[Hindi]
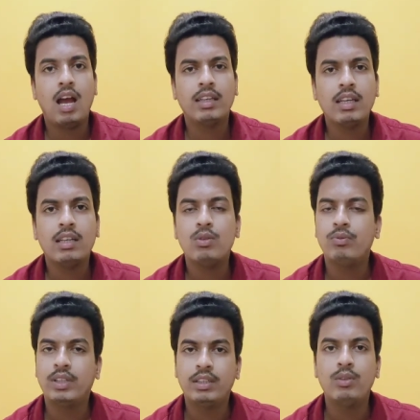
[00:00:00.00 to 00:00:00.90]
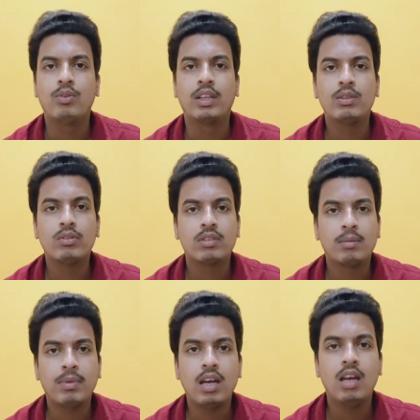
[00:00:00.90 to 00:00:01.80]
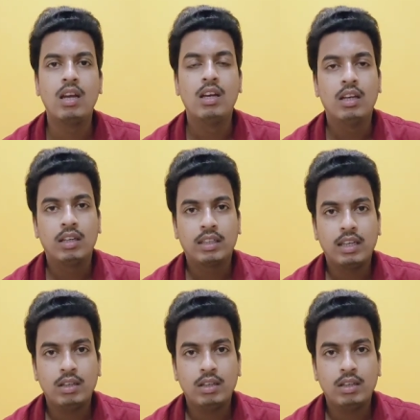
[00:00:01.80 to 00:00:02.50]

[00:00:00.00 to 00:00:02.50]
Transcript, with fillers: आगे का जो वीडियो है जो सपा के